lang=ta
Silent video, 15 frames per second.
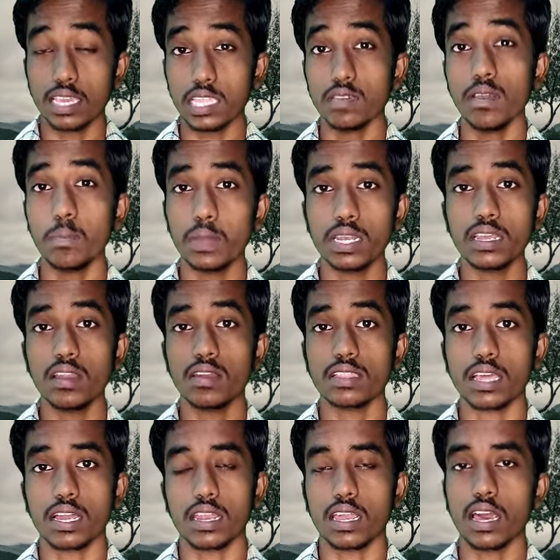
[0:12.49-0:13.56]
இதுவே பெண்கள்
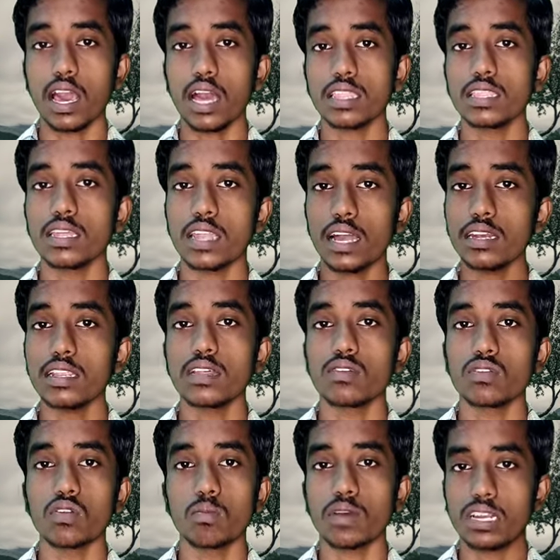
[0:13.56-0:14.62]
இருந்தாங்கன்னா அந்த
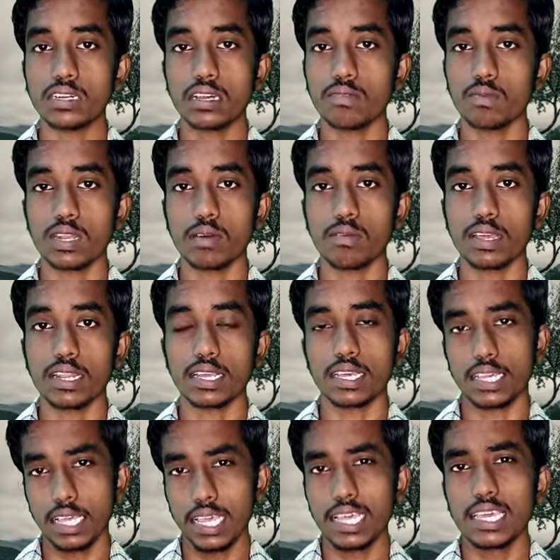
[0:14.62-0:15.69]
டாக்டருக்கு வந்து ரொம்ப அன்கம்ஃபர்டபுளாக
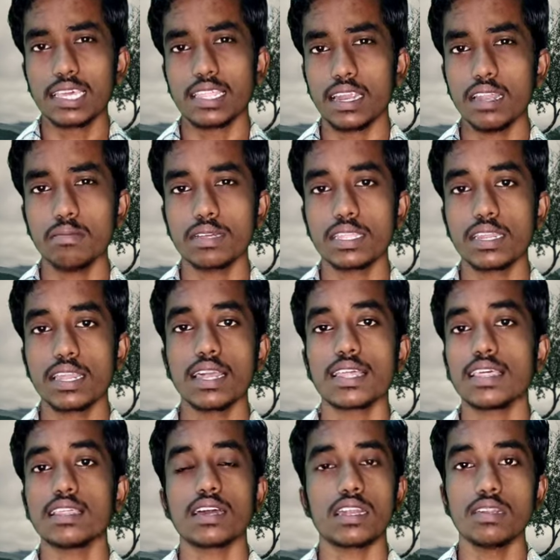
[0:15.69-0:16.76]
இருக்குது இதனால் பார்த்துட்டிங்கன்னா
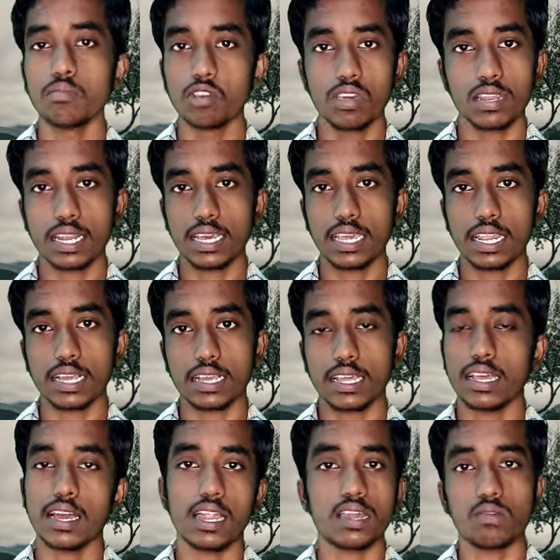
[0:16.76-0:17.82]
ஏதாவது கண்டுபிடிக்கணும்னு நினைக்கிறாங்க
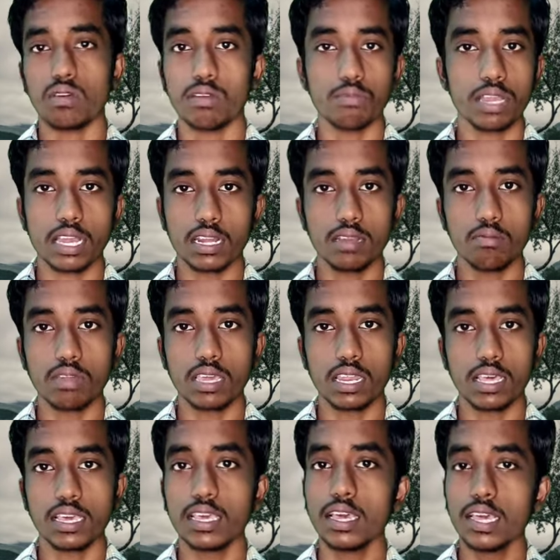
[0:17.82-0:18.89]
ஆனால் ஒன்றுமே
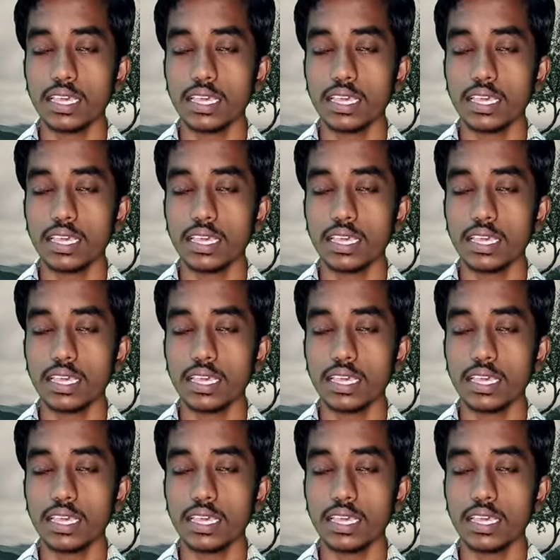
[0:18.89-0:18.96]
கண்டுபிடிக்கலை